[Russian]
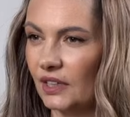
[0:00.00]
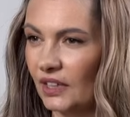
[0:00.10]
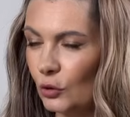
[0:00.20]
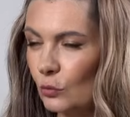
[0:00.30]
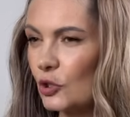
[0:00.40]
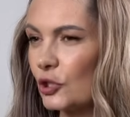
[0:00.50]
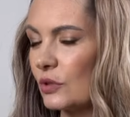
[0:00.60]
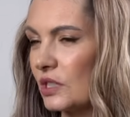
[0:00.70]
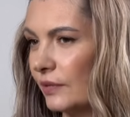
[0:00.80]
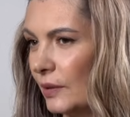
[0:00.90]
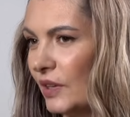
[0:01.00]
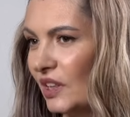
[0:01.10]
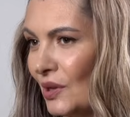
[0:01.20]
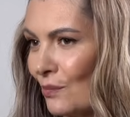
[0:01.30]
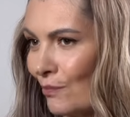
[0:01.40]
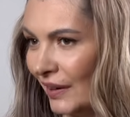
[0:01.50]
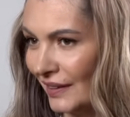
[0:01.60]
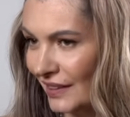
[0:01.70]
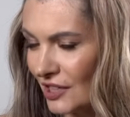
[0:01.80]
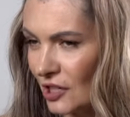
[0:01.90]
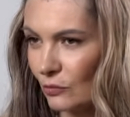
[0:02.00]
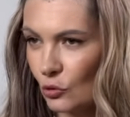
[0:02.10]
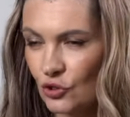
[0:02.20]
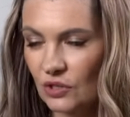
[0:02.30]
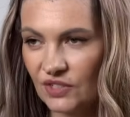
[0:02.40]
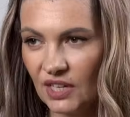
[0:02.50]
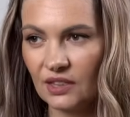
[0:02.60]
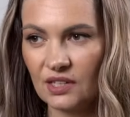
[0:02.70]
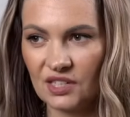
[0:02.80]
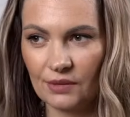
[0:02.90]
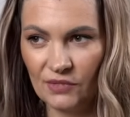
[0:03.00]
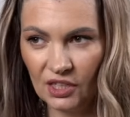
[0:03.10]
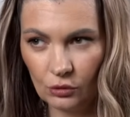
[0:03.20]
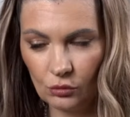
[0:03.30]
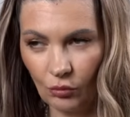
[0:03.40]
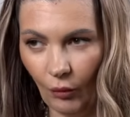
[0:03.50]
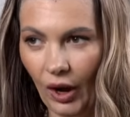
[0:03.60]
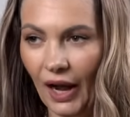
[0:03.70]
Я думаю, что современным банкирам нужно взять на заметку,